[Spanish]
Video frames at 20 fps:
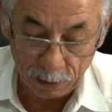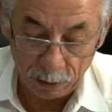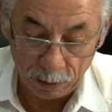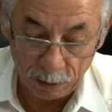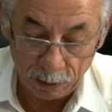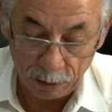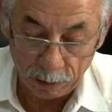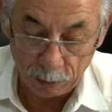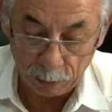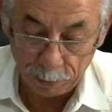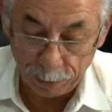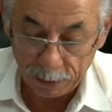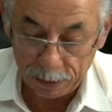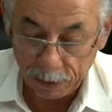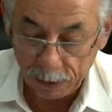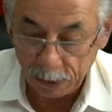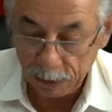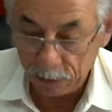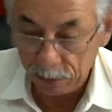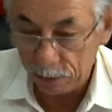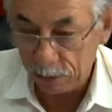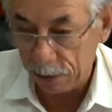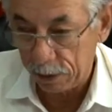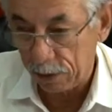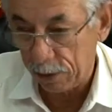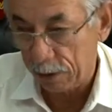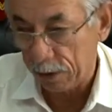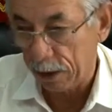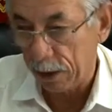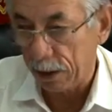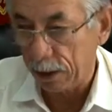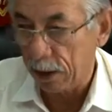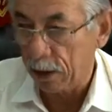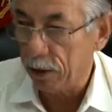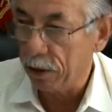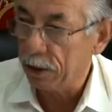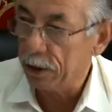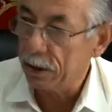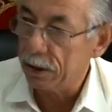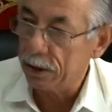eh, acompañados de
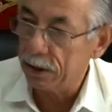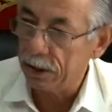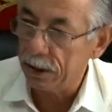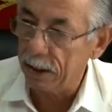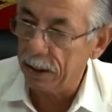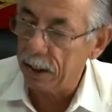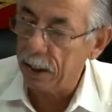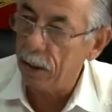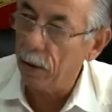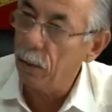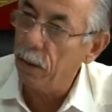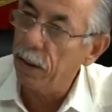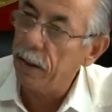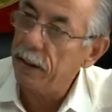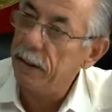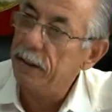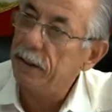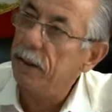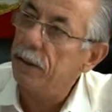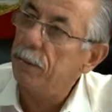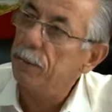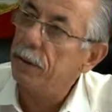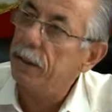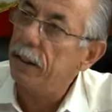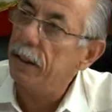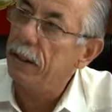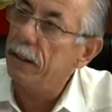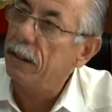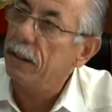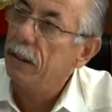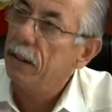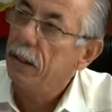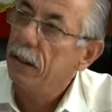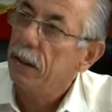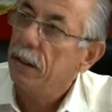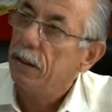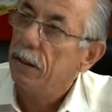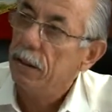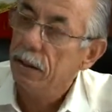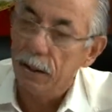delegados de Senagua y también
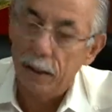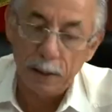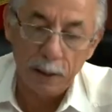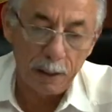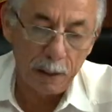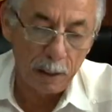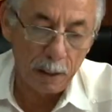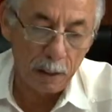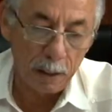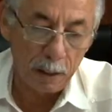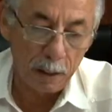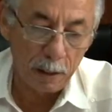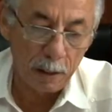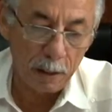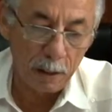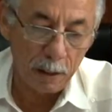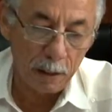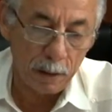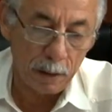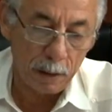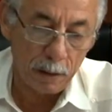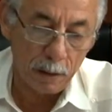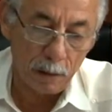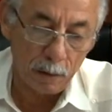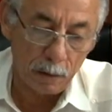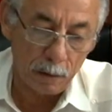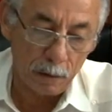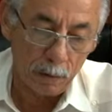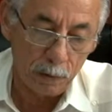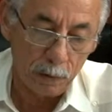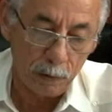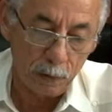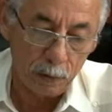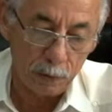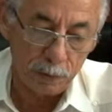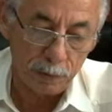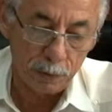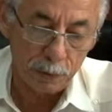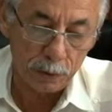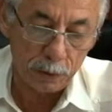de eh,
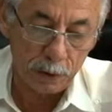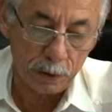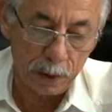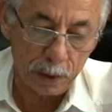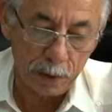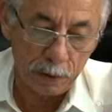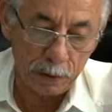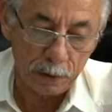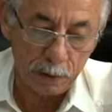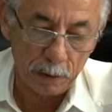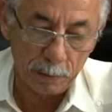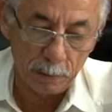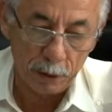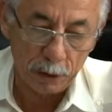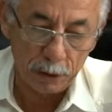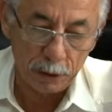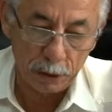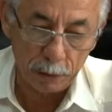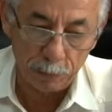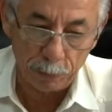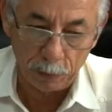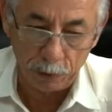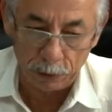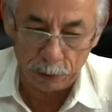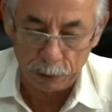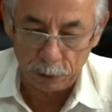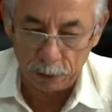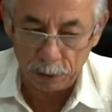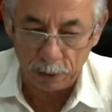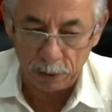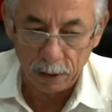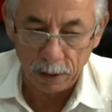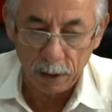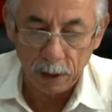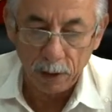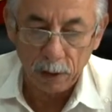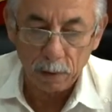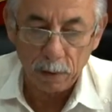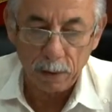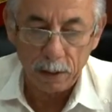unos funcionarios del municipio de Chone.
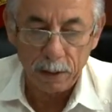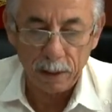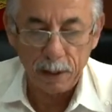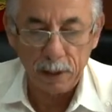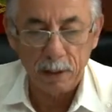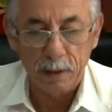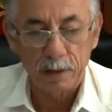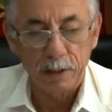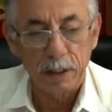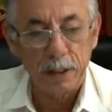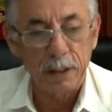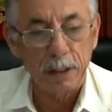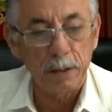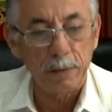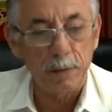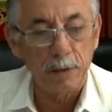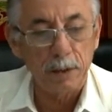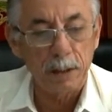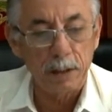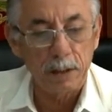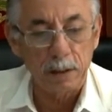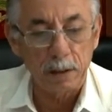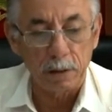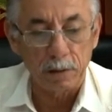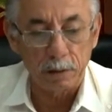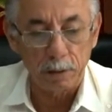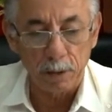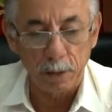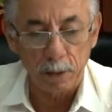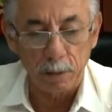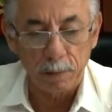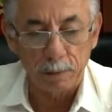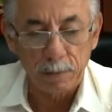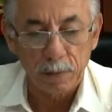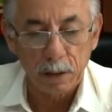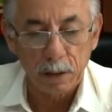¿Cuál era el objetivo de esta reunión?